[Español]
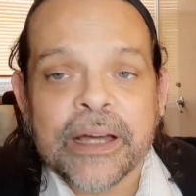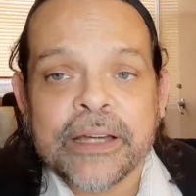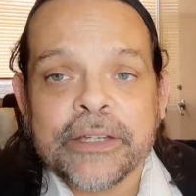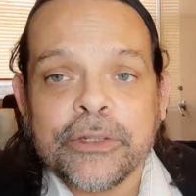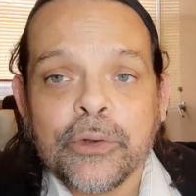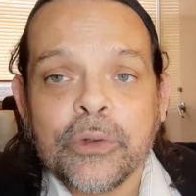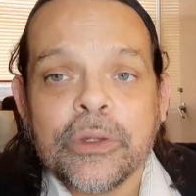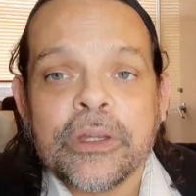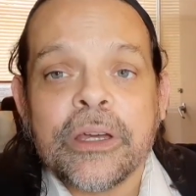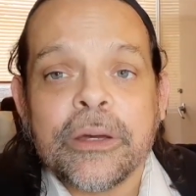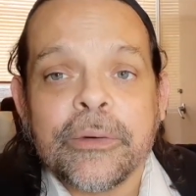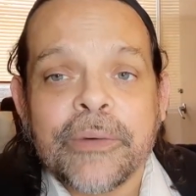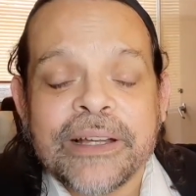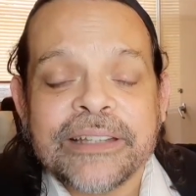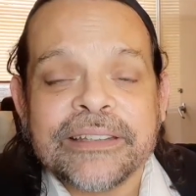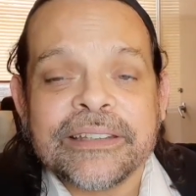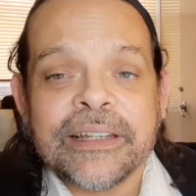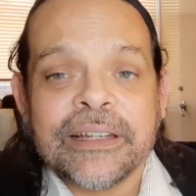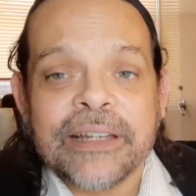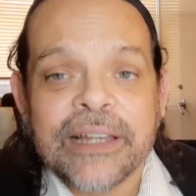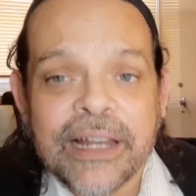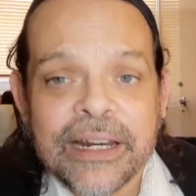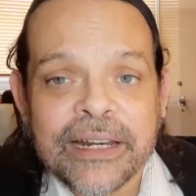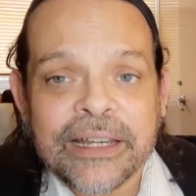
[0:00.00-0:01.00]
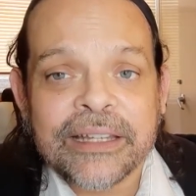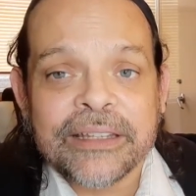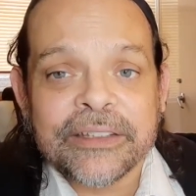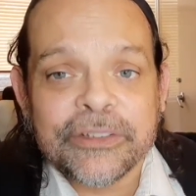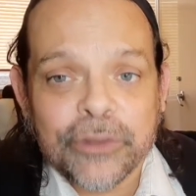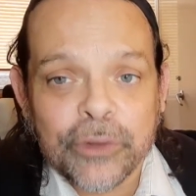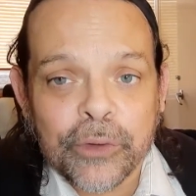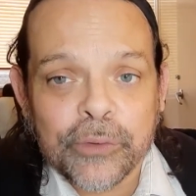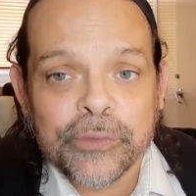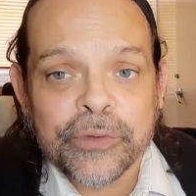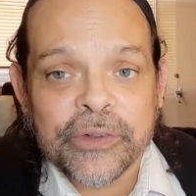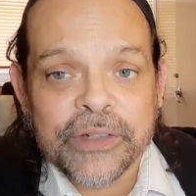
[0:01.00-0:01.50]
ayuda y avanza en la
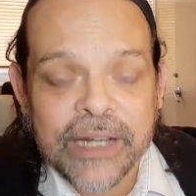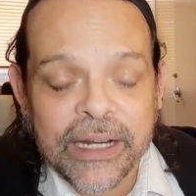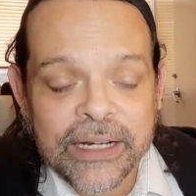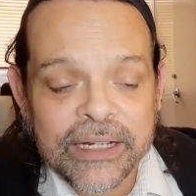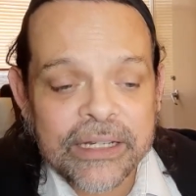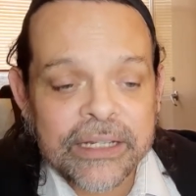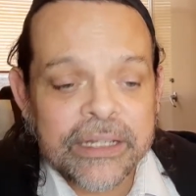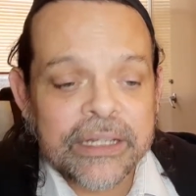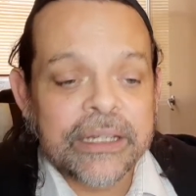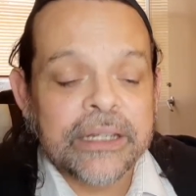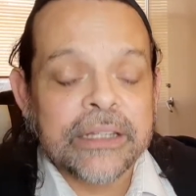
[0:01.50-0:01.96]
redención final.